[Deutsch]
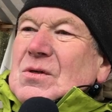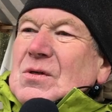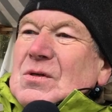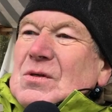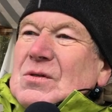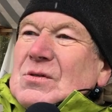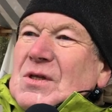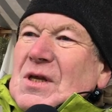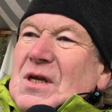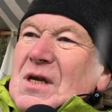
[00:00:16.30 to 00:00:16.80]

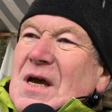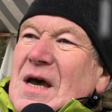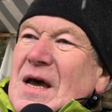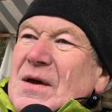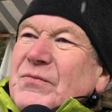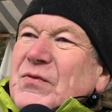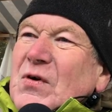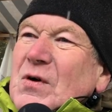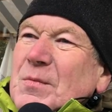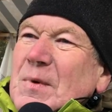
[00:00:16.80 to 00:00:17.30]
Ich denke
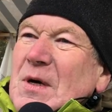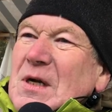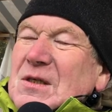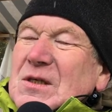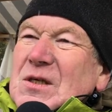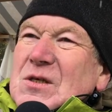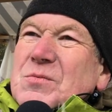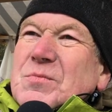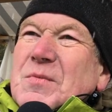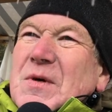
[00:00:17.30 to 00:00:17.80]
einfach mal,
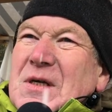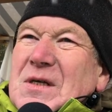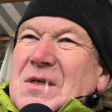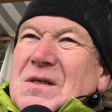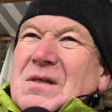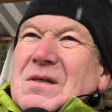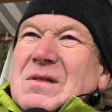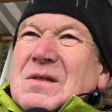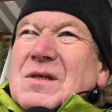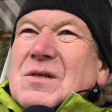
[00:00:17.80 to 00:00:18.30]
dass
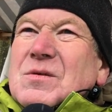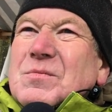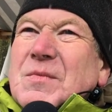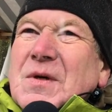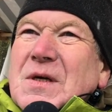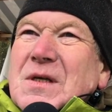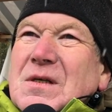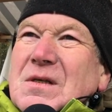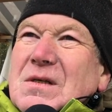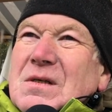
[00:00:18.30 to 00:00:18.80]
man, dass
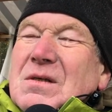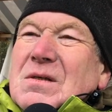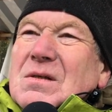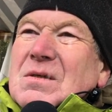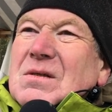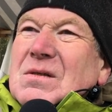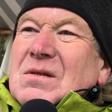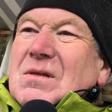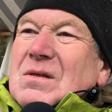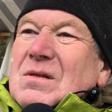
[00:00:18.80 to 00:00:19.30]
man
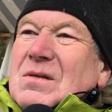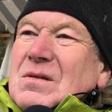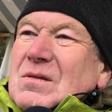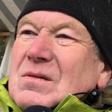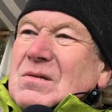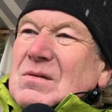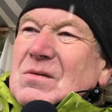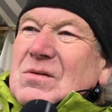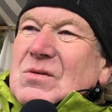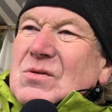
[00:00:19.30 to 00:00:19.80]
äh,
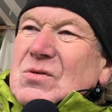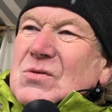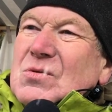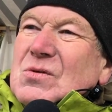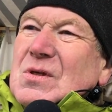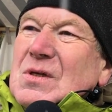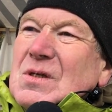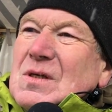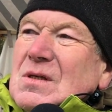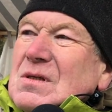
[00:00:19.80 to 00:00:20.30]
so,
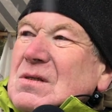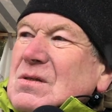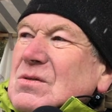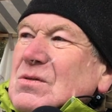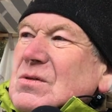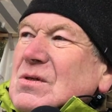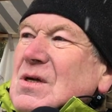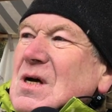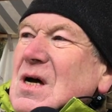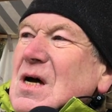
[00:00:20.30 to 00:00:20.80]
eine,
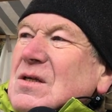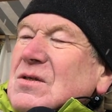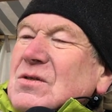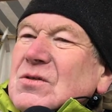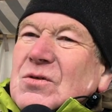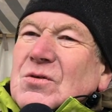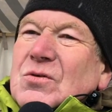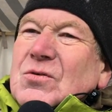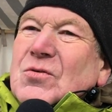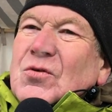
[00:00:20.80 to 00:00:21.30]
so eine
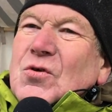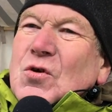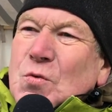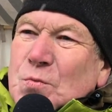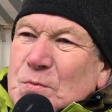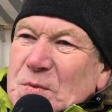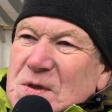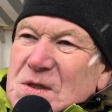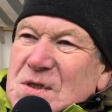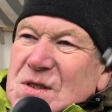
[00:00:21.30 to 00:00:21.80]
Art
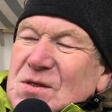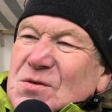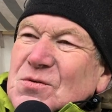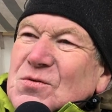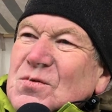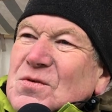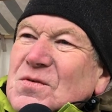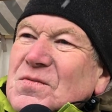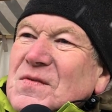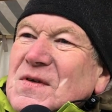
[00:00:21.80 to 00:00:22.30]

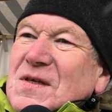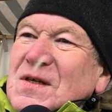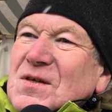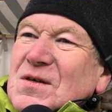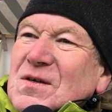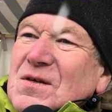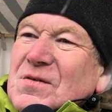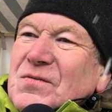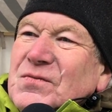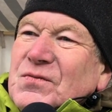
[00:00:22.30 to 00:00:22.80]
Rückbesinnung
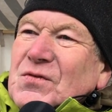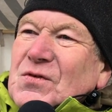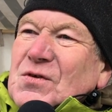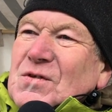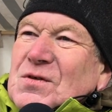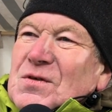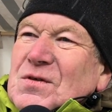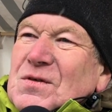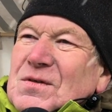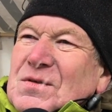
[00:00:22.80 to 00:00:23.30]
wieder
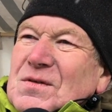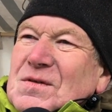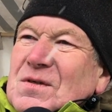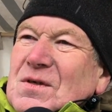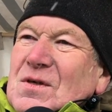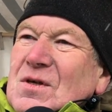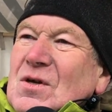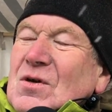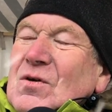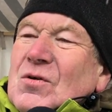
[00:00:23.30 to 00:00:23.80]
fördert.
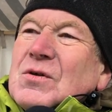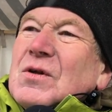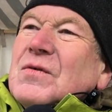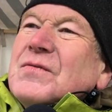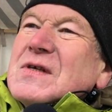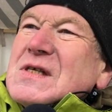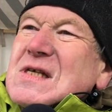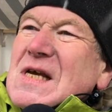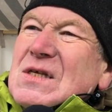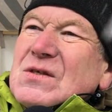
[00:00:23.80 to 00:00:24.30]

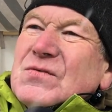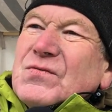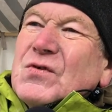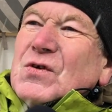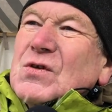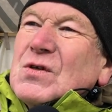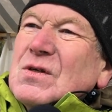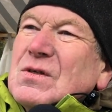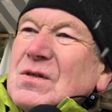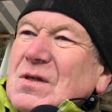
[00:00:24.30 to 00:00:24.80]
Oder was heißt
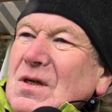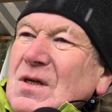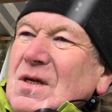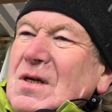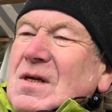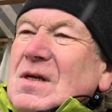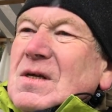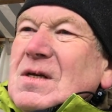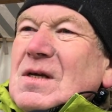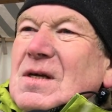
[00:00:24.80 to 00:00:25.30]
fördert?
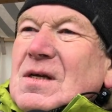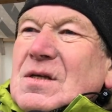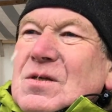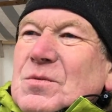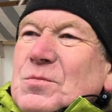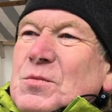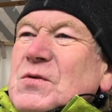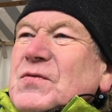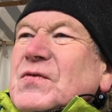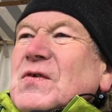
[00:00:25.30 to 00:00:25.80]
Äh,
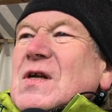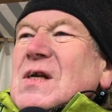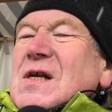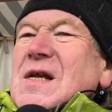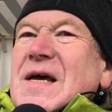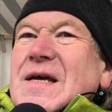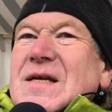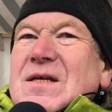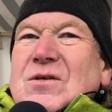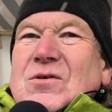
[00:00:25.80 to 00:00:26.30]
die muss von
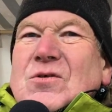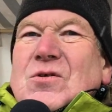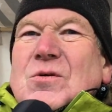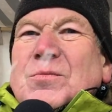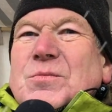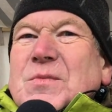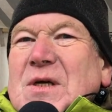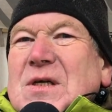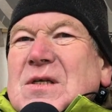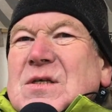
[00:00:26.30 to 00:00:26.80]
alleine
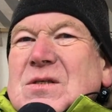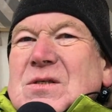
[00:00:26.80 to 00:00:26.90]
kommen, ja?